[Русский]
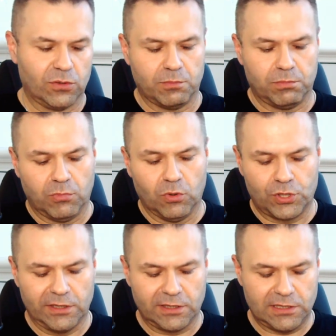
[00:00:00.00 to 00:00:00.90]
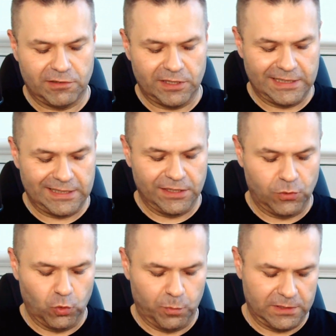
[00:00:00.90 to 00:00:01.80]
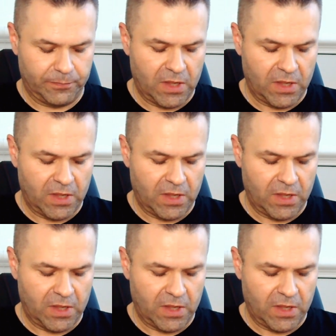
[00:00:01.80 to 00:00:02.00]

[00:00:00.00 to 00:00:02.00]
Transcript: То есть больше нигде вы это не купите.